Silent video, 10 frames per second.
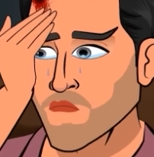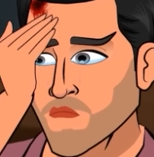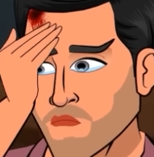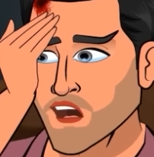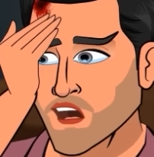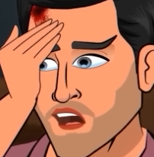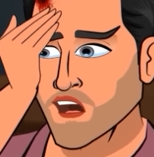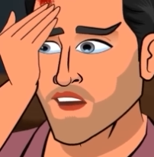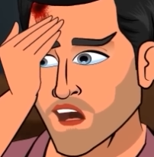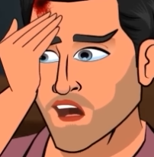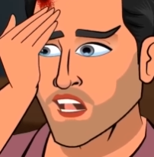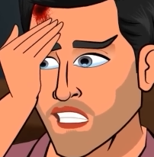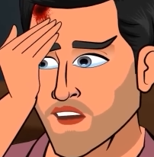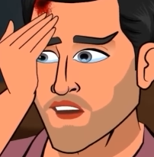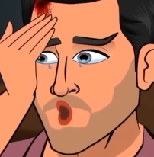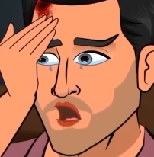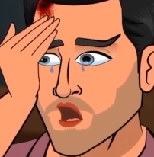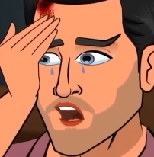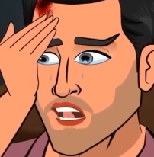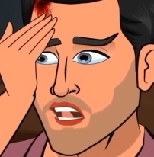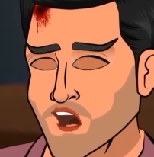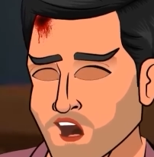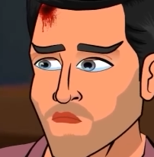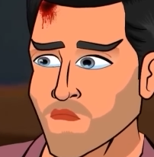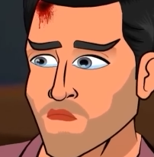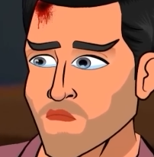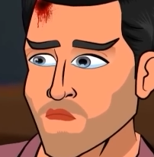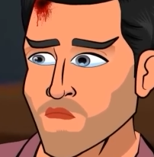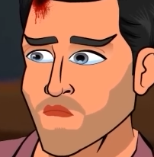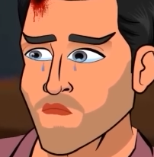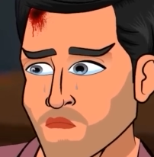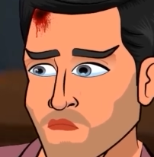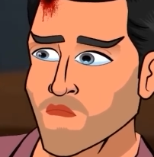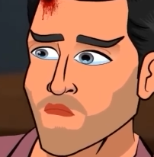वो फूट फूट कर रोने लगा उसकी टांग में आई चोट की